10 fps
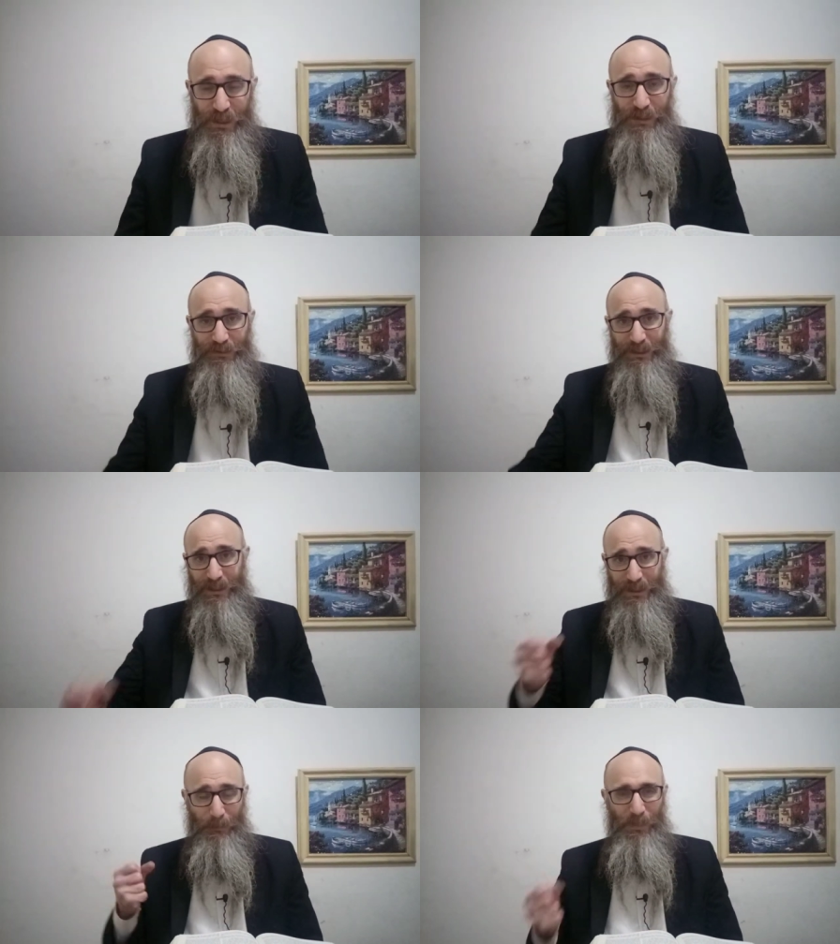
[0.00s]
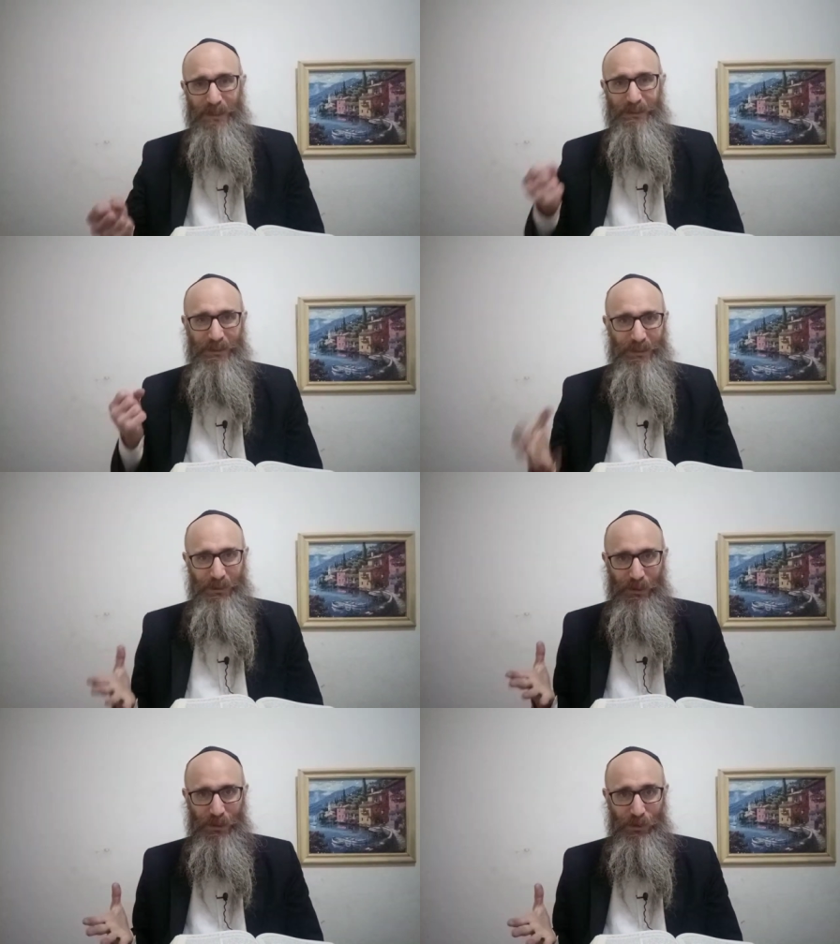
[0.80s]
Si eran parte de la
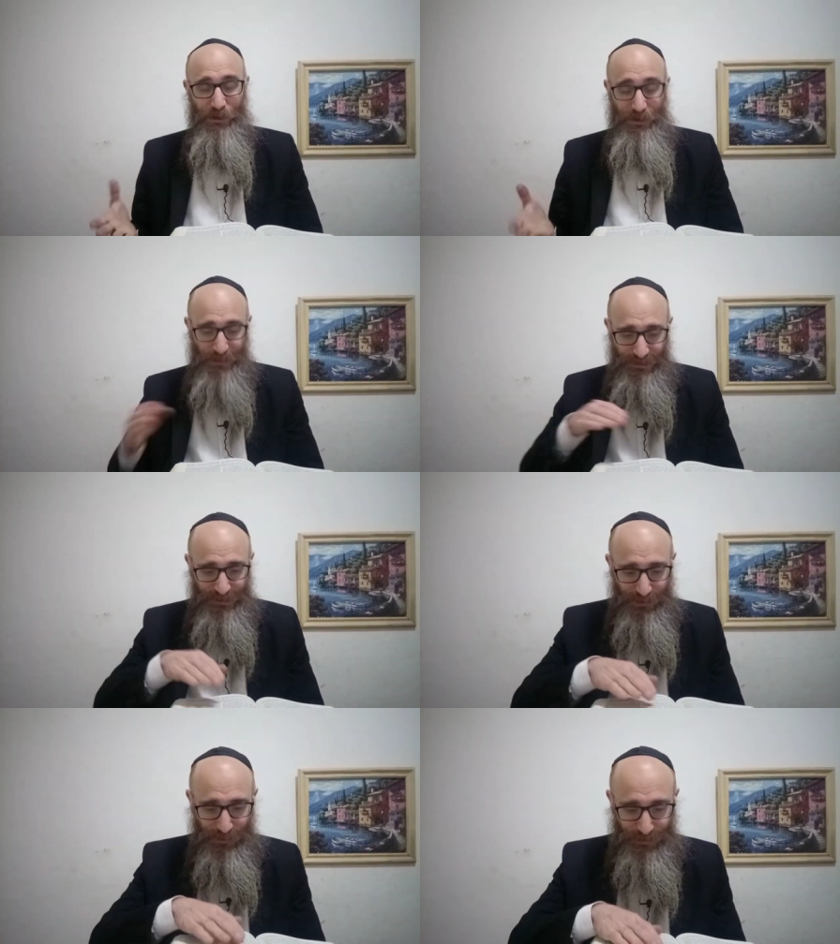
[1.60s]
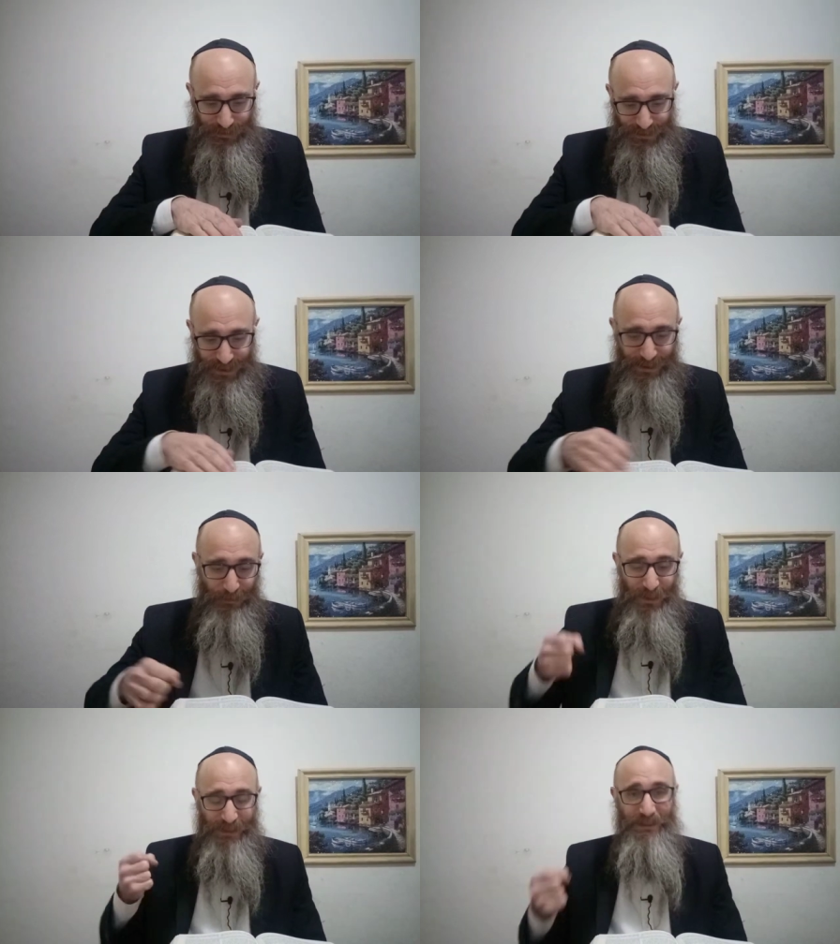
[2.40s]
rebelión, y más aún, si eran
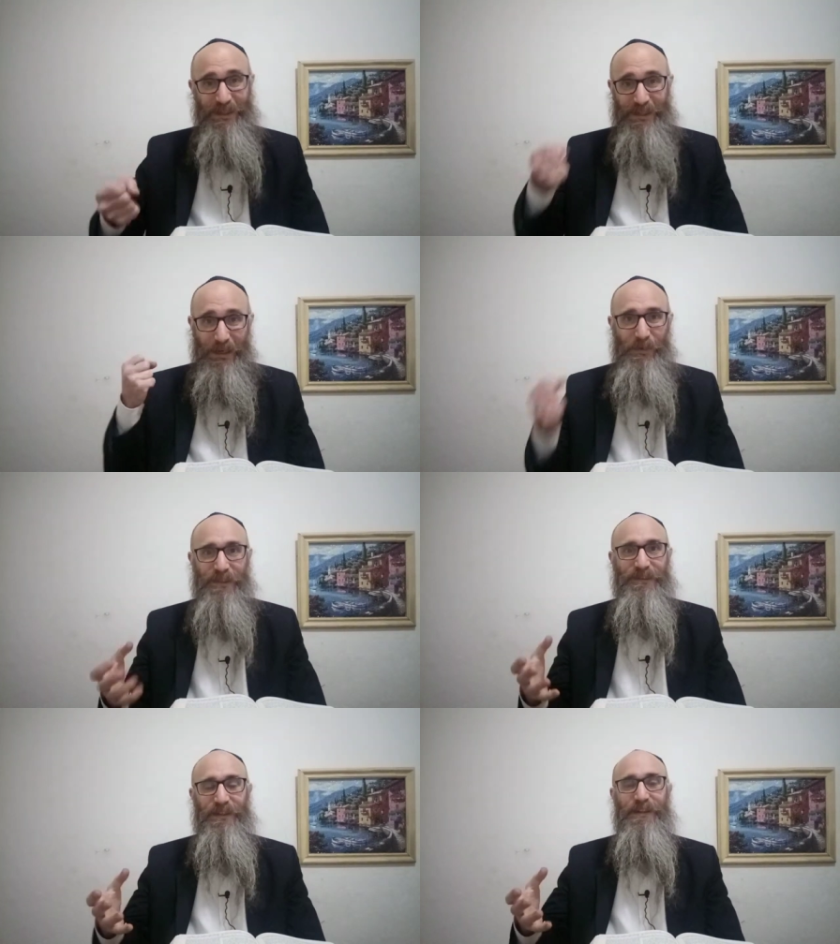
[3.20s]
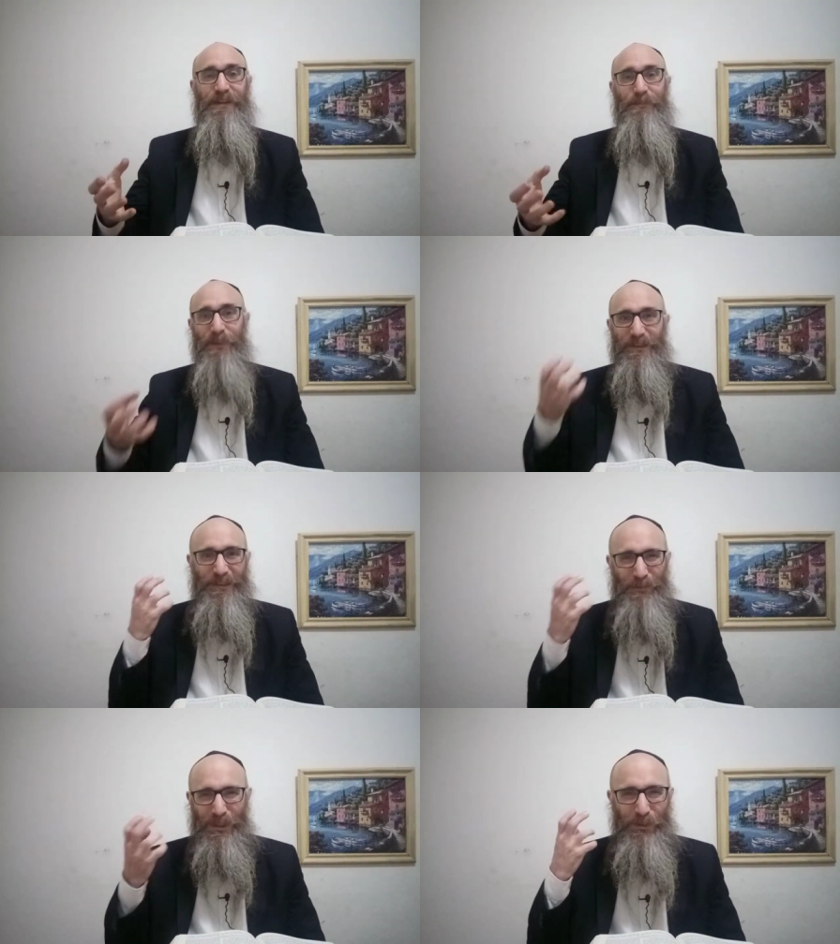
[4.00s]
parte de la cabeza y el
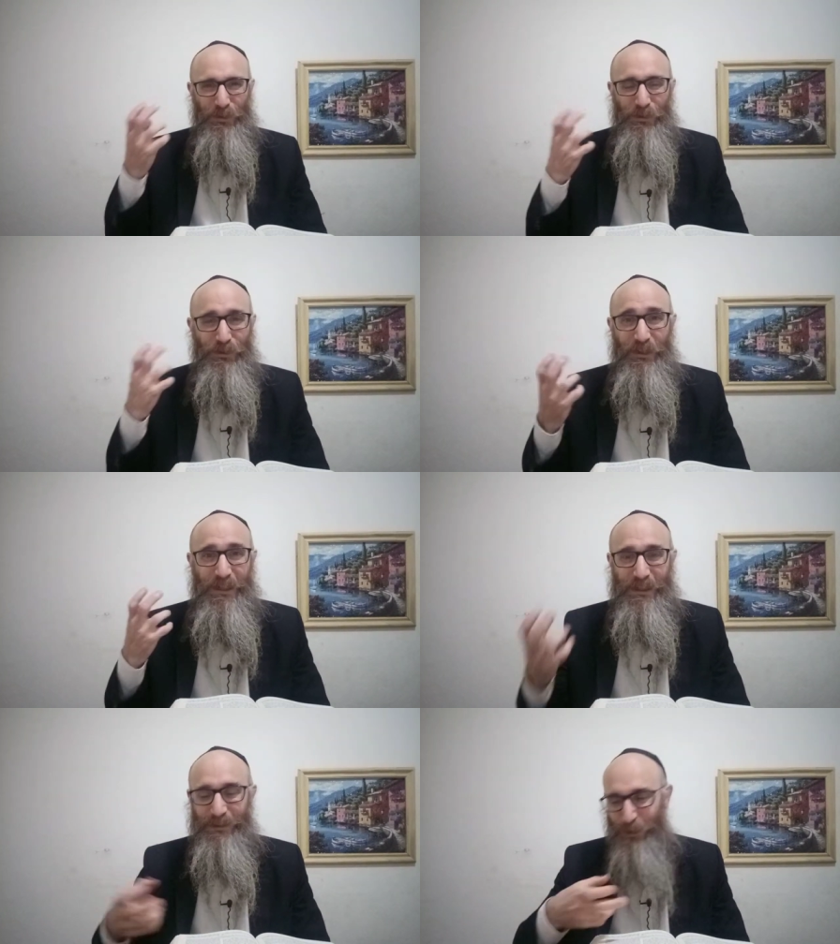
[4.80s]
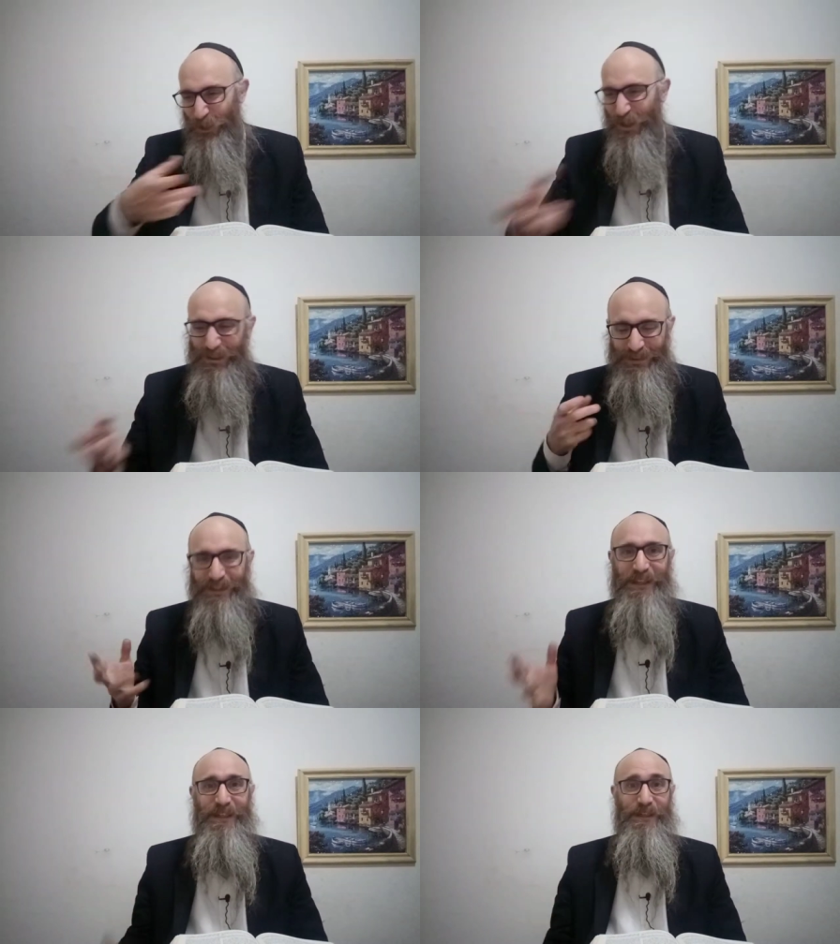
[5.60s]
pensamiento, toda la
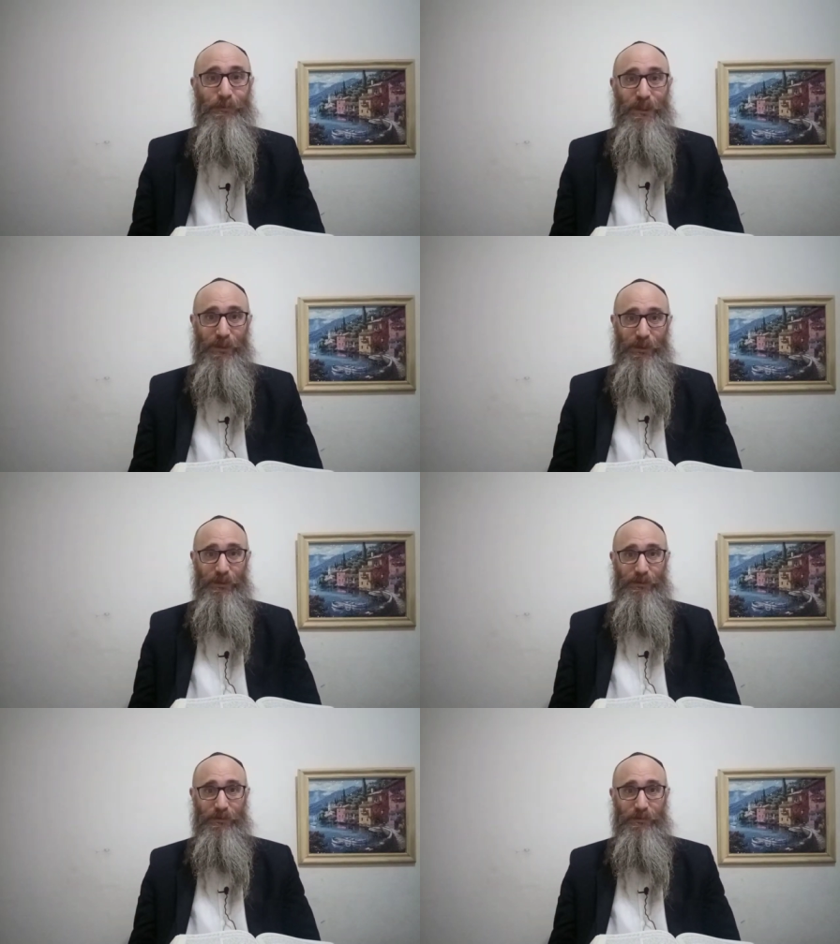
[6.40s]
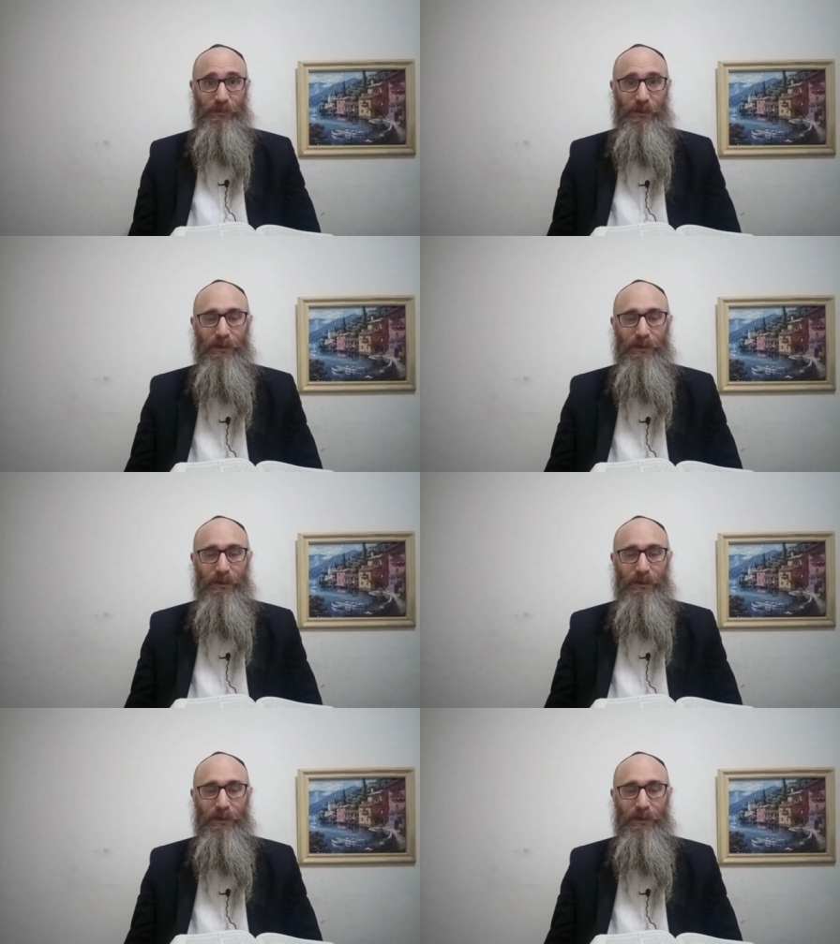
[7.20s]
logística de la rebelión,